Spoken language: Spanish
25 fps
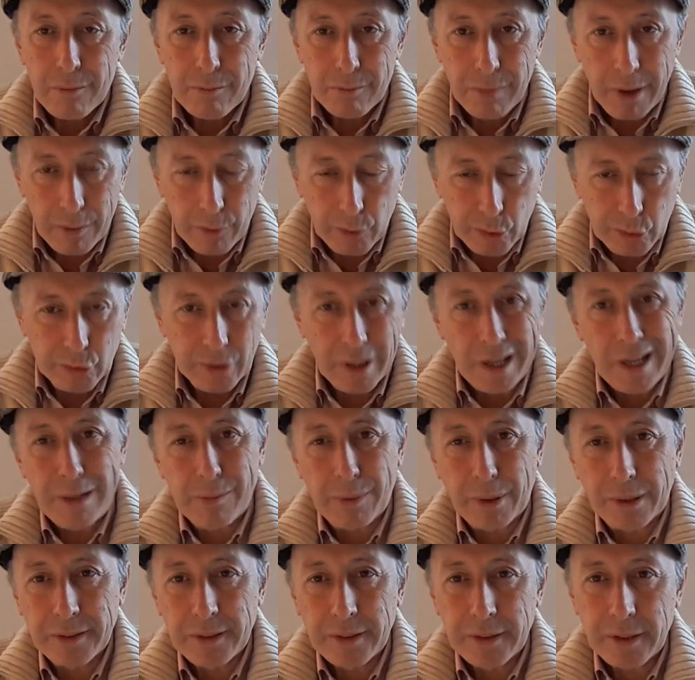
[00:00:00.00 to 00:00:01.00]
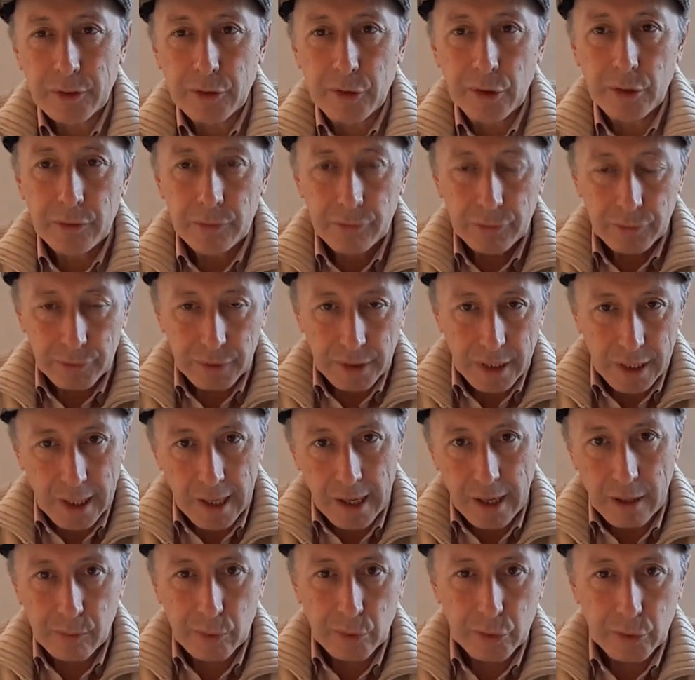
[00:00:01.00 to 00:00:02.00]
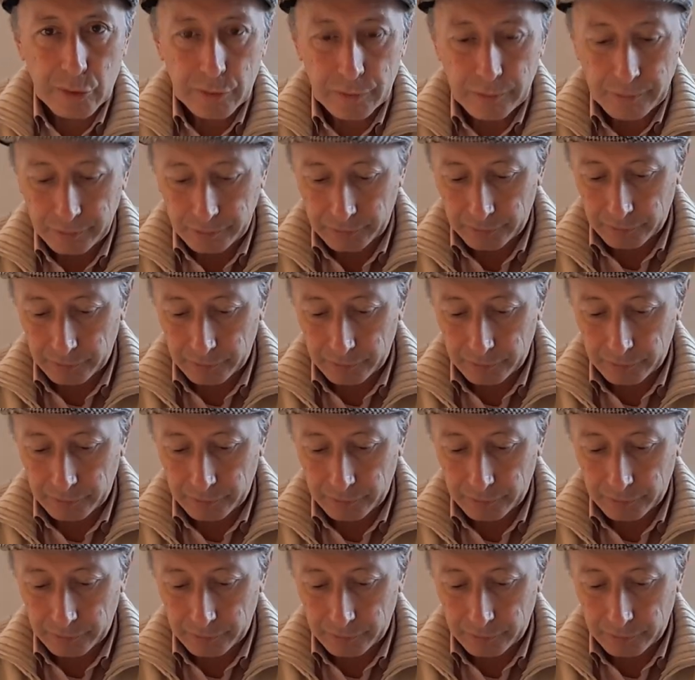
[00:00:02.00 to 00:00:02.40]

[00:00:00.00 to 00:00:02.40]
Vamos a la presentación y arrancamos.